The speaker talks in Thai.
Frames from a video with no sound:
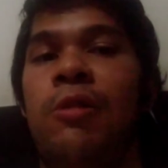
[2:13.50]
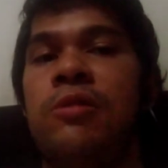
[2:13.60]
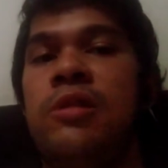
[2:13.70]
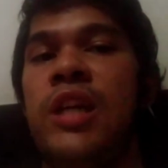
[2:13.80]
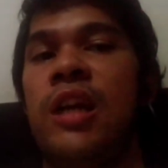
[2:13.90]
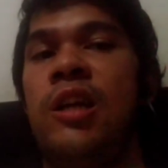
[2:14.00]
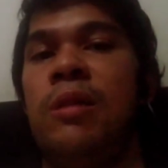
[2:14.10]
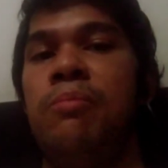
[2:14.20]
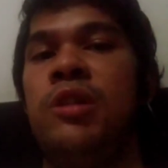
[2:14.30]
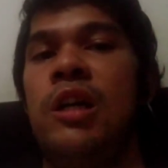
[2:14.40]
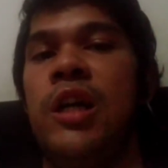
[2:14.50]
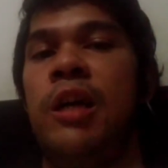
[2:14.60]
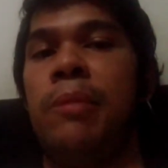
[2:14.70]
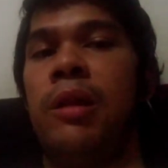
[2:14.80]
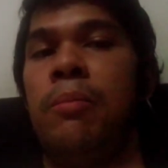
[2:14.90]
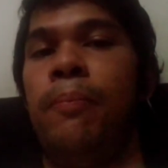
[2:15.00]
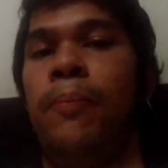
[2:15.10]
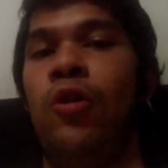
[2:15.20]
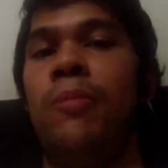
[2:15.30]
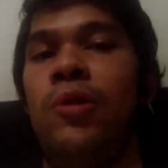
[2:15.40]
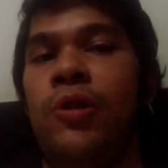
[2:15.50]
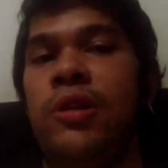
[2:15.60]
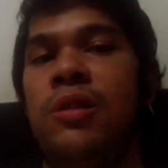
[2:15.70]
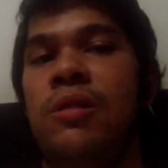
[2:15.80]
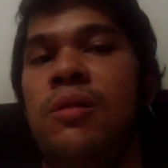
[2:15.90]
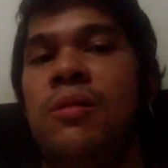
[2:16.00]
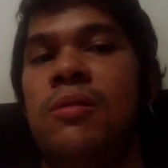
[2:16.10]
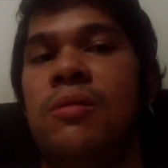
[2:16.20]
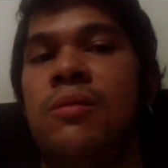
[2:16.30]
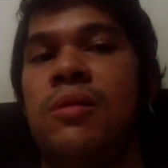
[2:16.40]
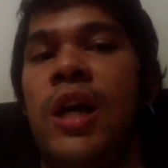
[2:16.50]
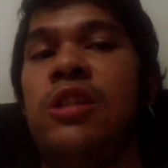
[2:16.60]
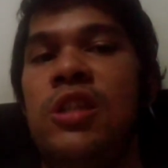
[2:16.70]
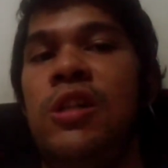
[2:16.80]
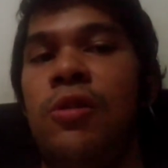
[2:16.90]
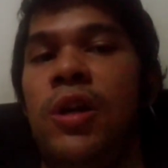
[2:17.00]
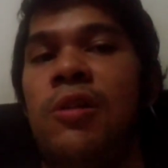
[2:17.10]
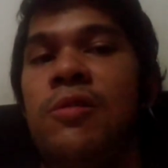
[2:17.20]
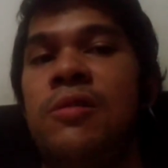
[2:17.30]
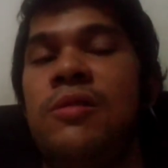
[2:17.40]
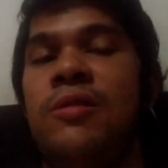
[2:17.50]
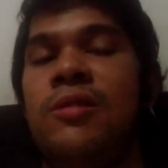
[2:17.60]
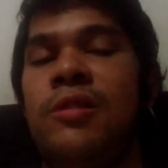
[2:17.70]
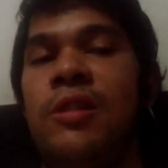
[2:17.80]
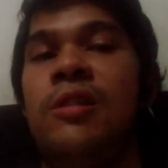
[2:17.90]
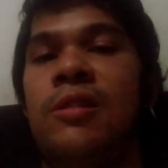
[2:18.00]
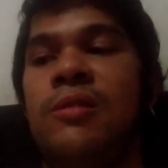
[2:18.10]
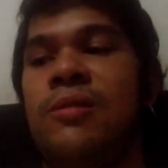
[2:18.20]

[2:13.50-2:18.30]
เราจ่ายเงินเพื่อให้มันโปรโมทไอจีของเรา เออ